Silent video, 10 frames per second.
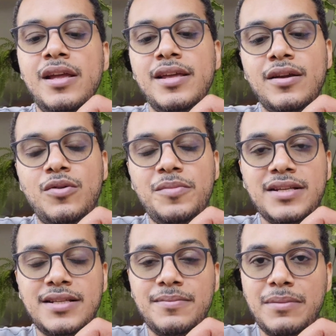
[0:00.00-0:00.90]
E aí
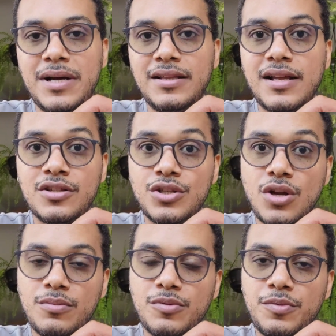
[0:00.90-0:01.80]
começa a embabadar,
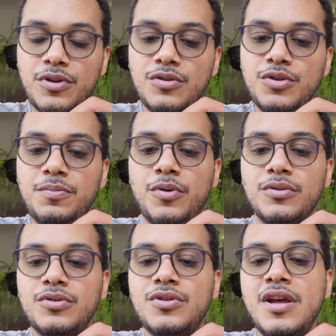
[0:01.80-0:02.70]
sobra um pouquinho de
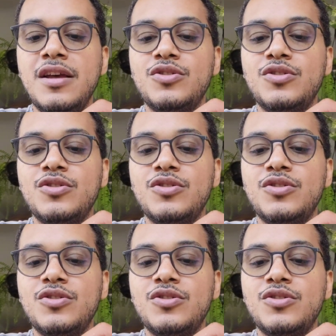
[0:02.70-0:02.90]
pontos.